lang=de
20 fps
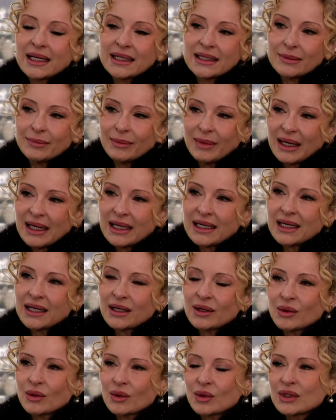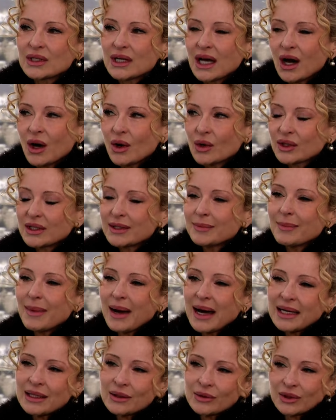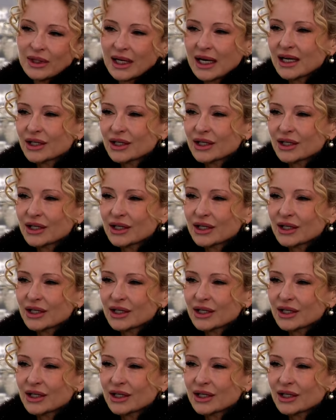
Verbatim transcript: Die Medien und auch die Meinung, die